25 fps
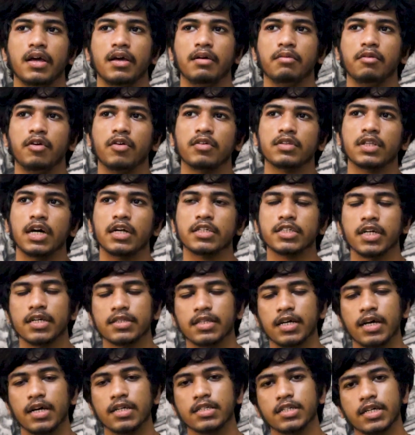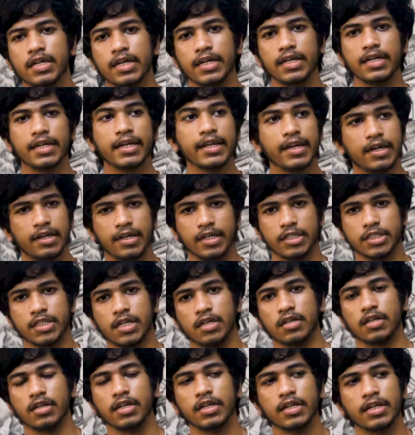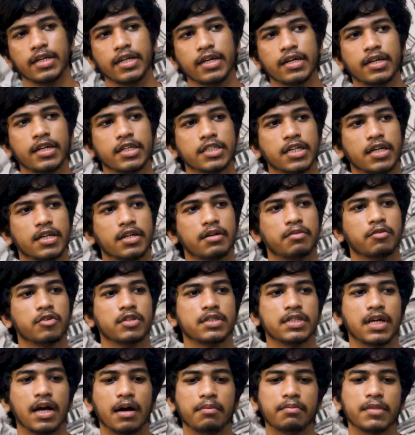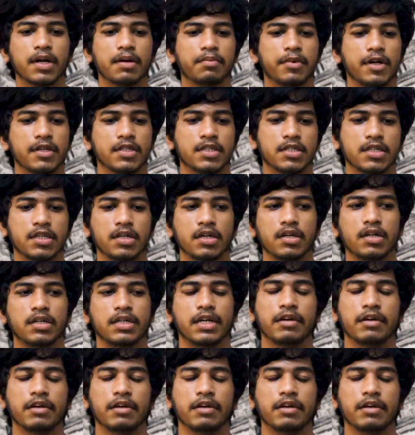এবং তার সাথে আছে ইন্টিগ্রেশন ইন্টিগ্রেশনের মধ্যে আমরা পাচ্ছি